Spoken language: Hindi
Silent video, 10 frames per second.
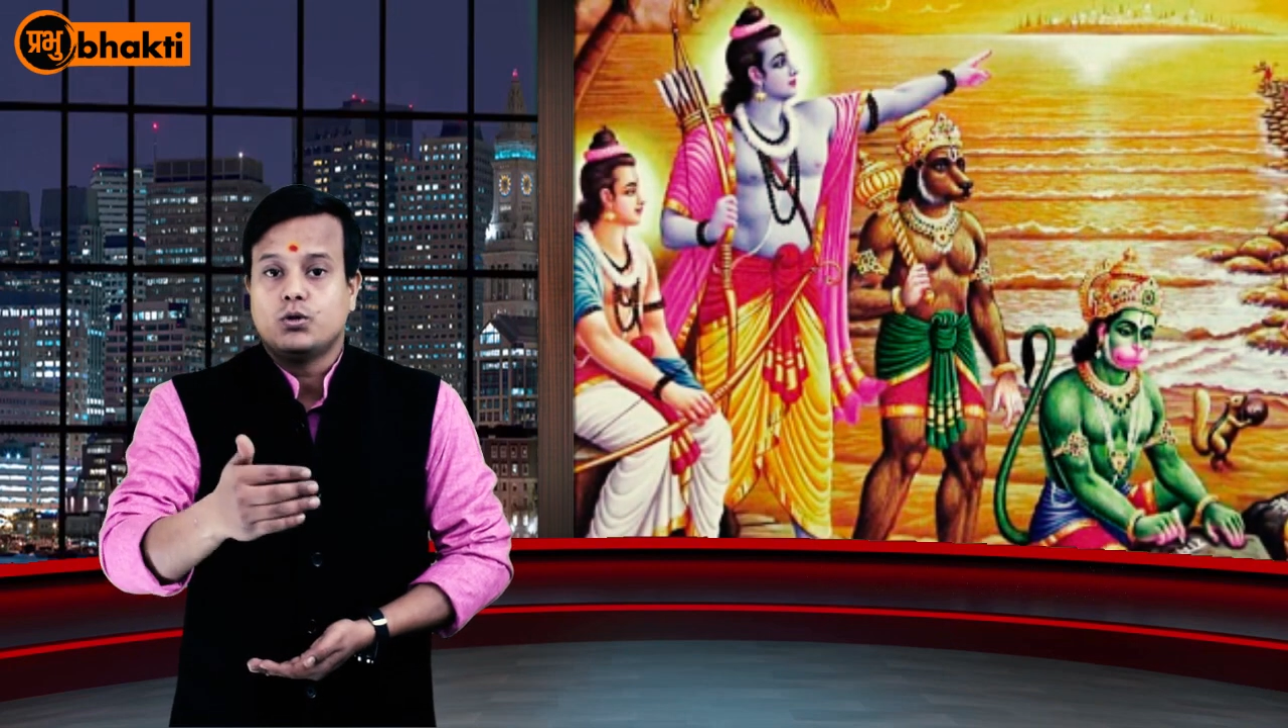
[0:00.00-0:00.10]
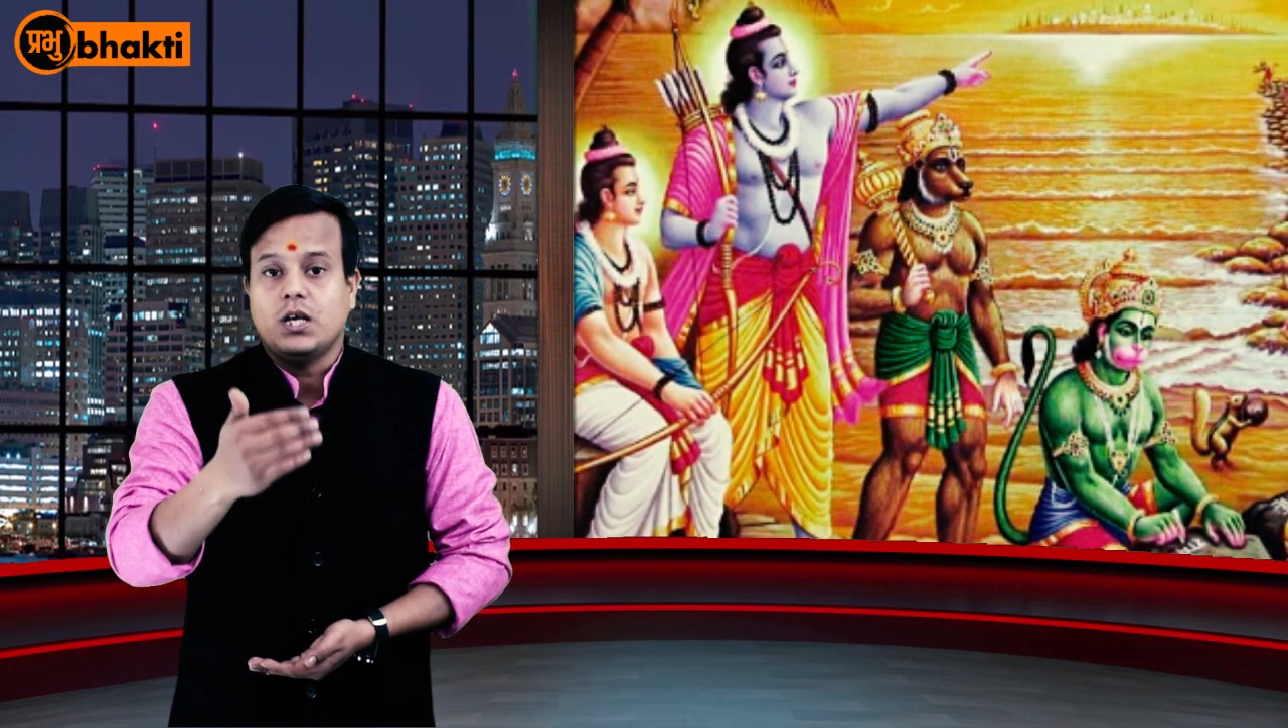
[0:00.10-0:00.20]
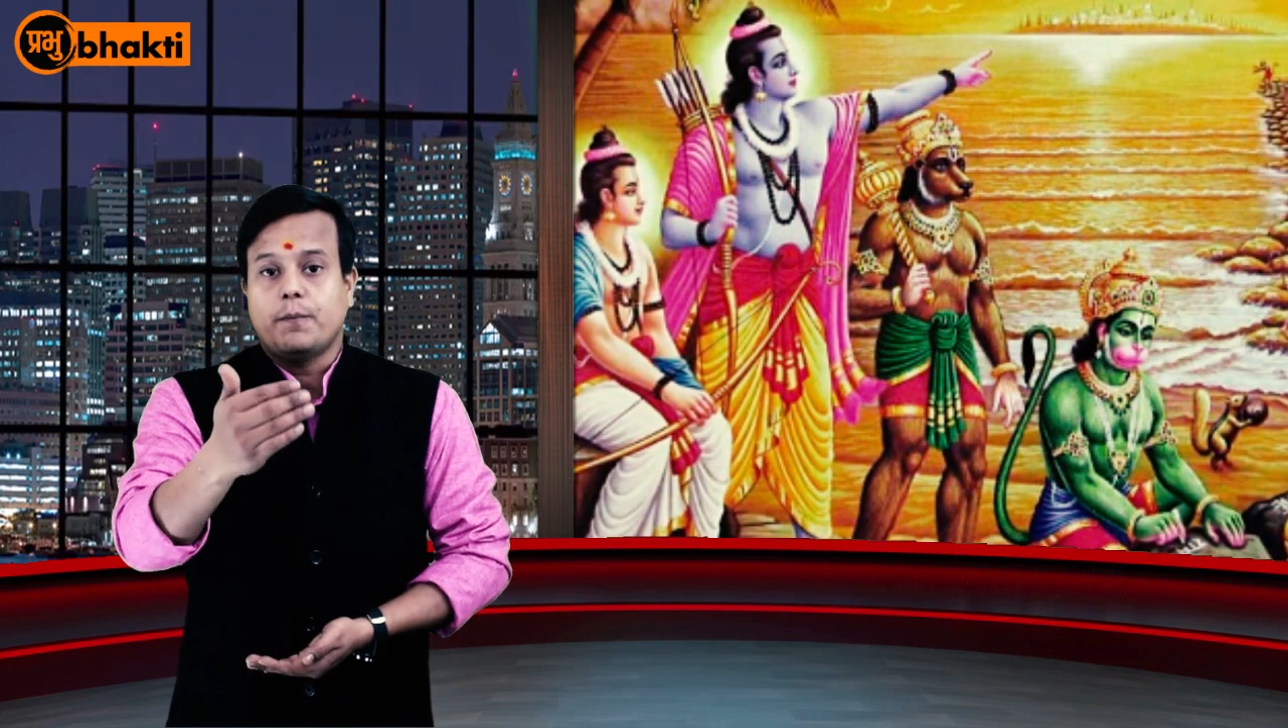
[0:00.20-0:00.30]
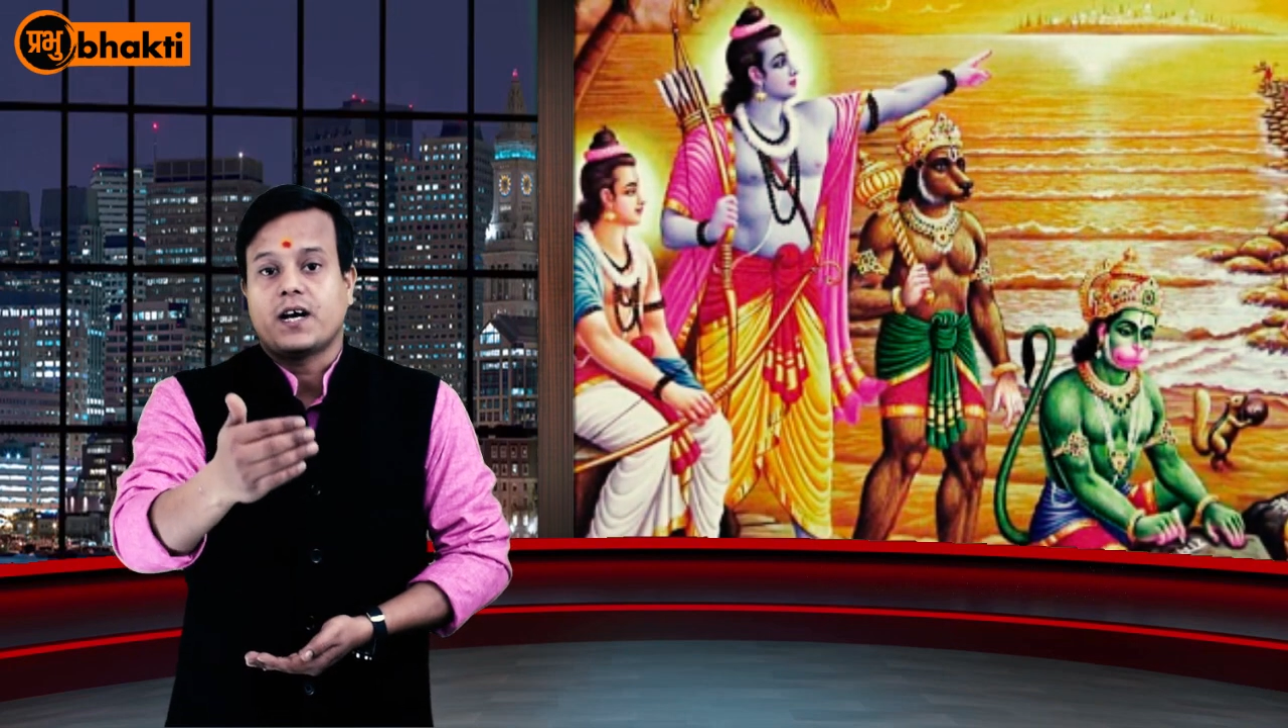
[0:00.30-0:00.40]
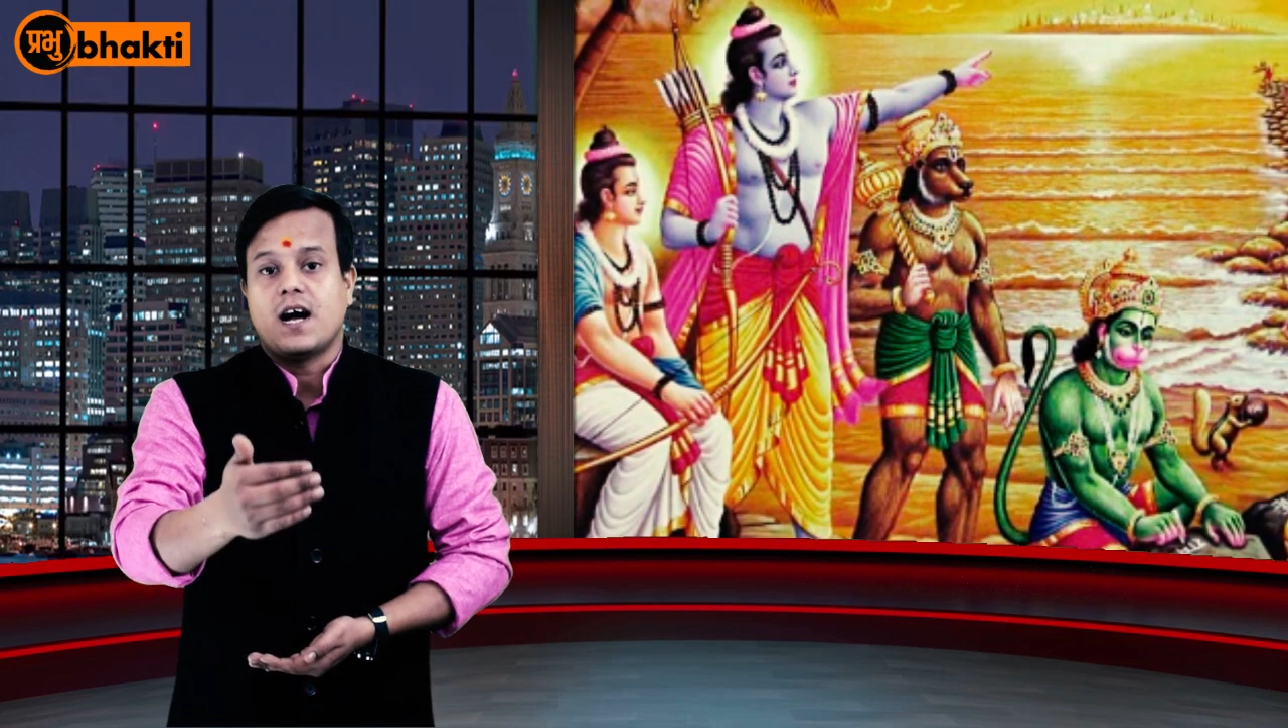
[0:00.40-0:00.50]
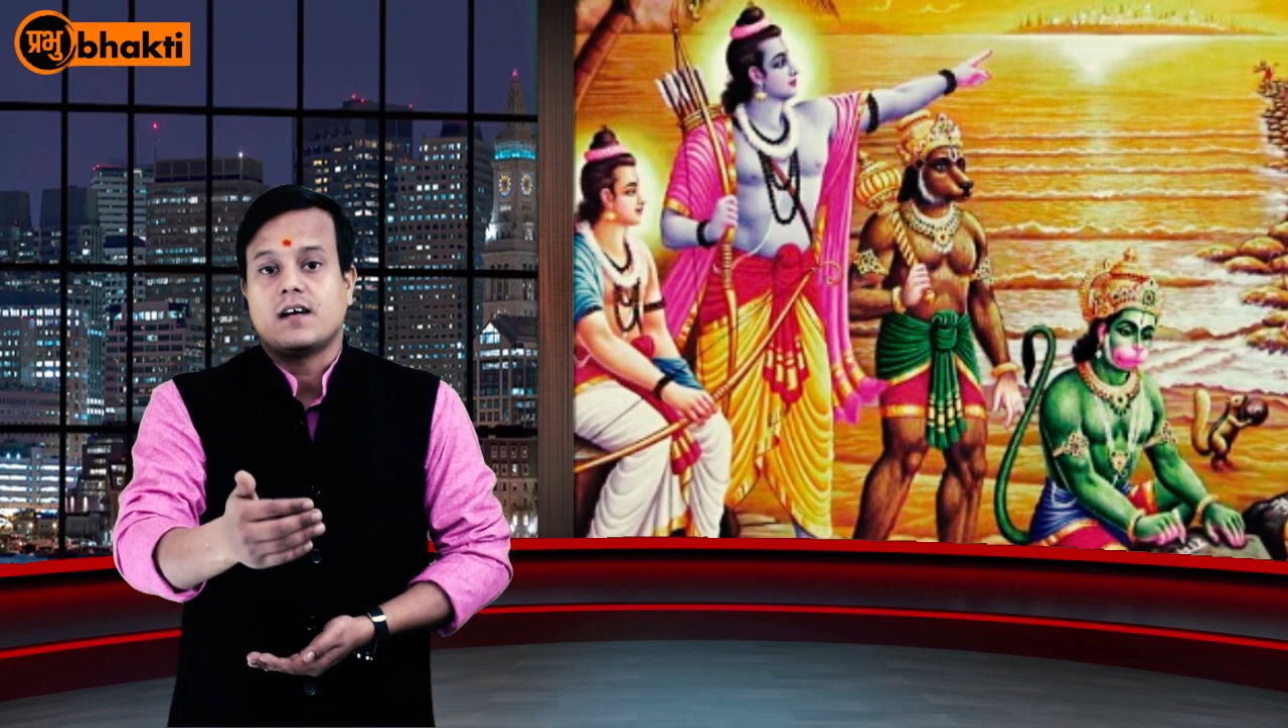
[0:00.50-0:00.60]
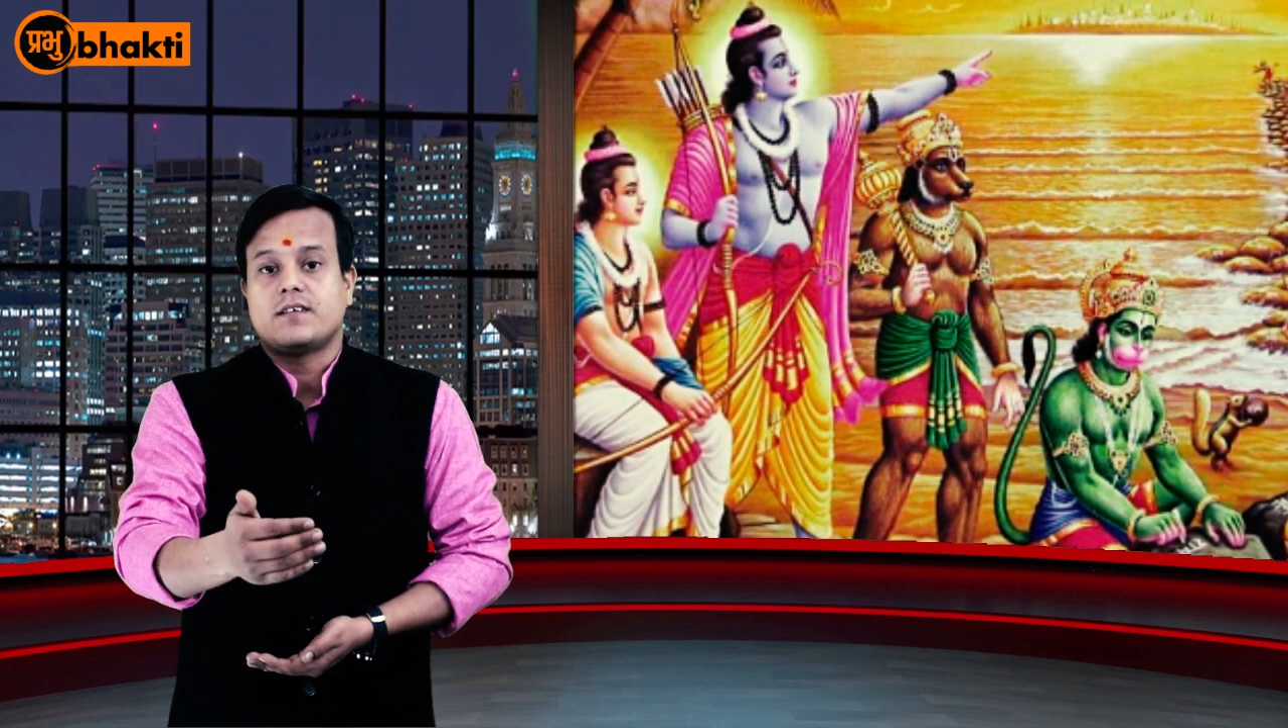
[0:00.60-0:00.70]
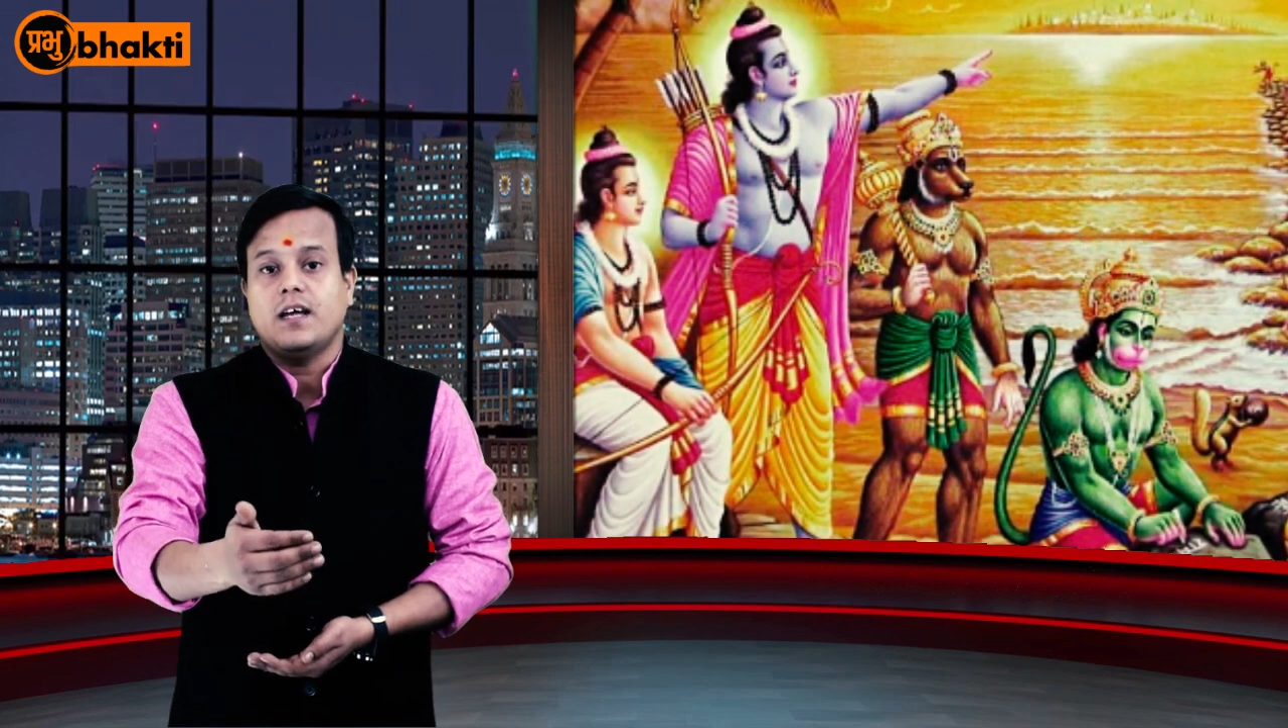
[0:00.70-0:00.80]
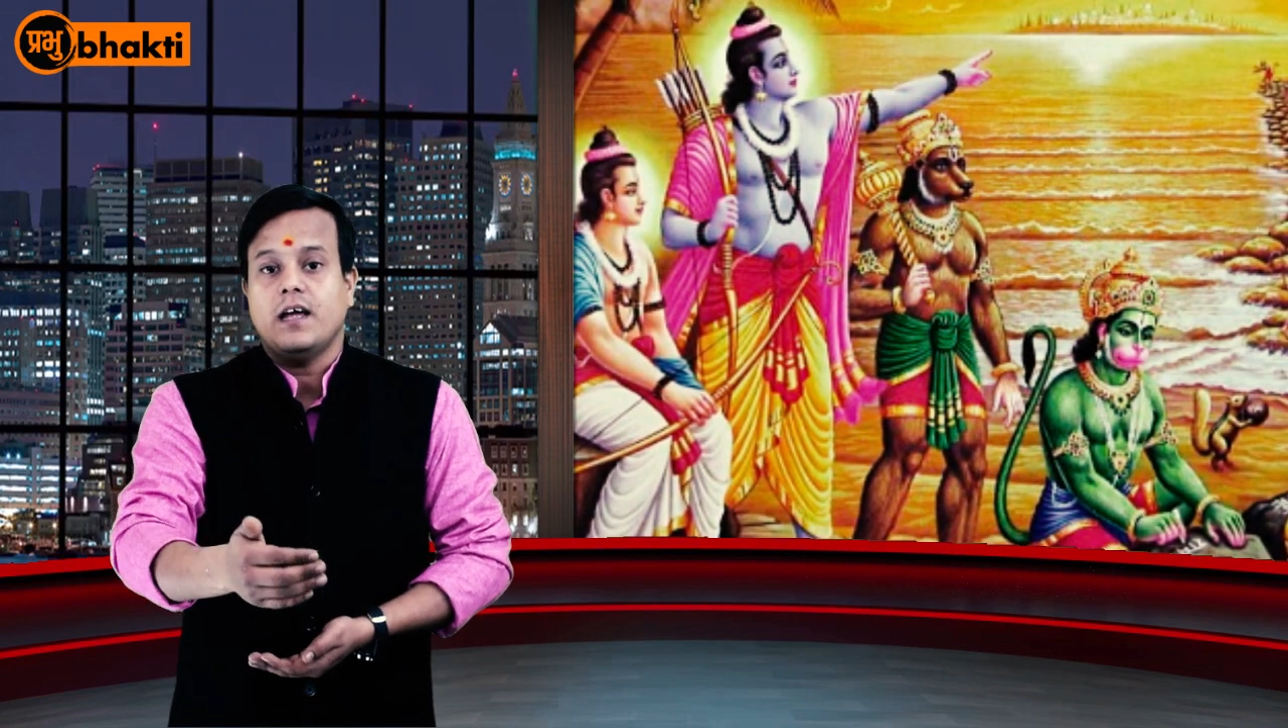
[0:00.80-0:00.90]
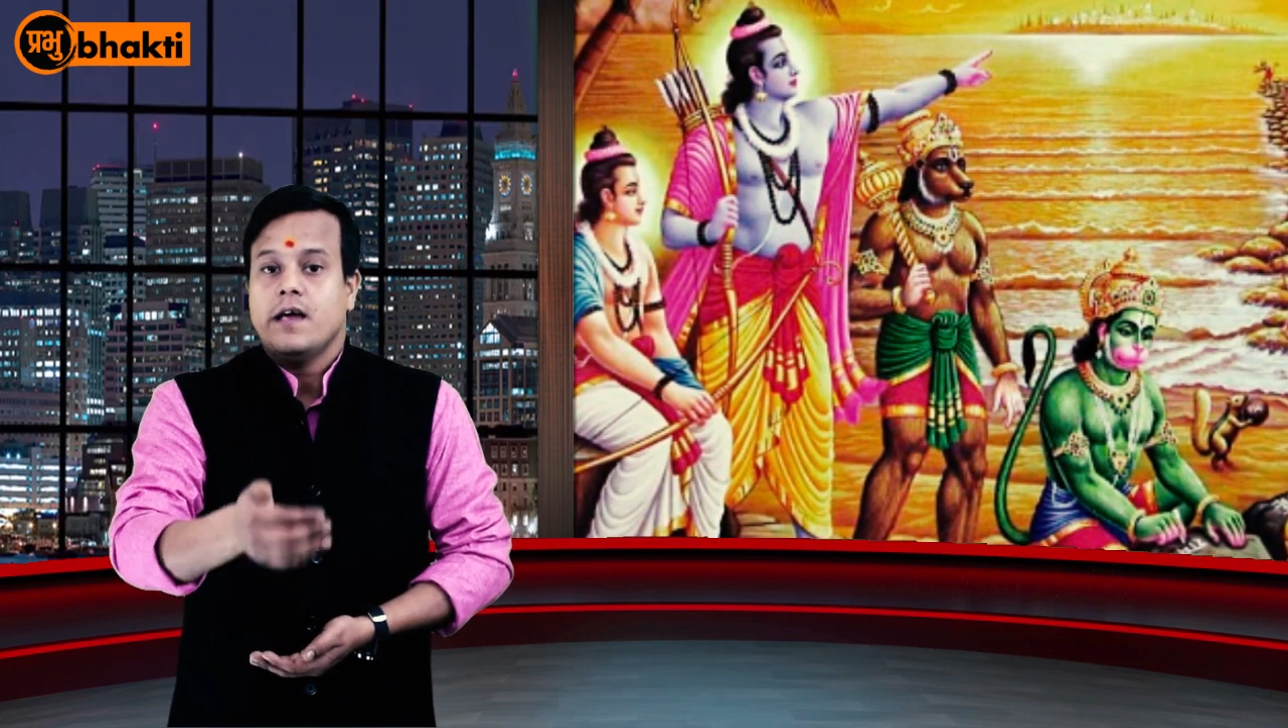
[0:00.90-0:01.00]
उसी प्रकार
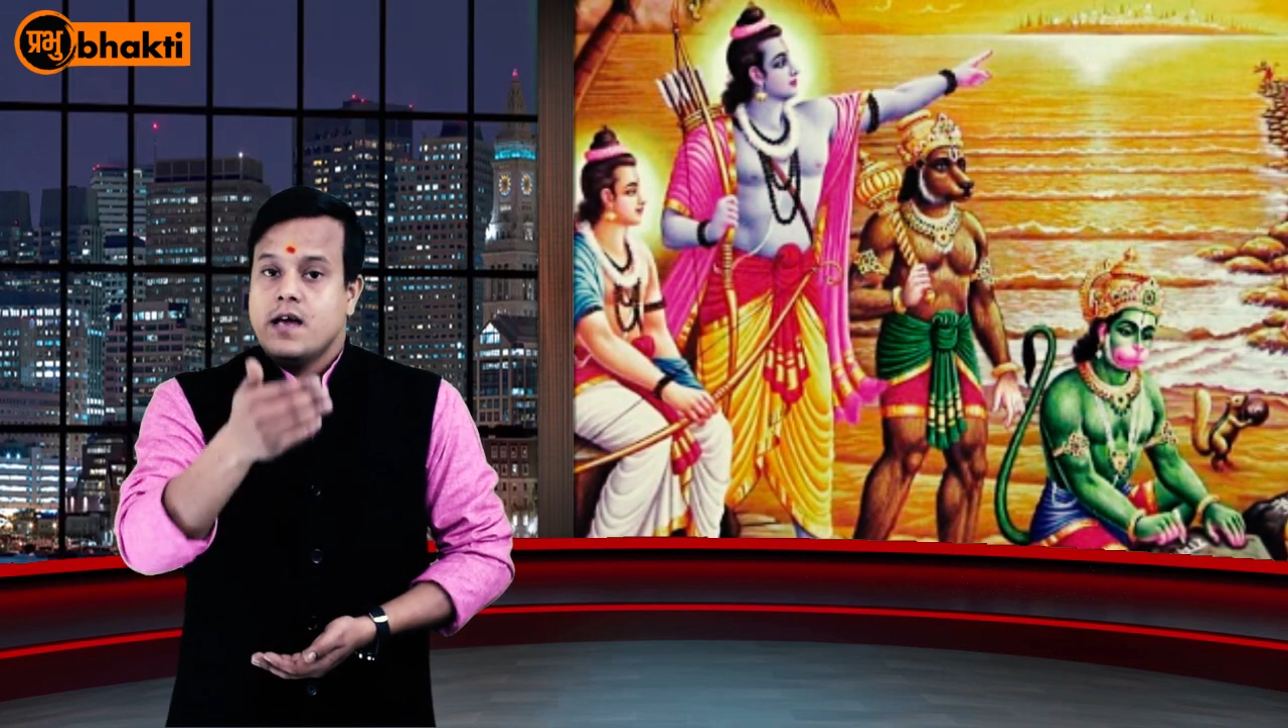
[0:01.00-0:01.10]
से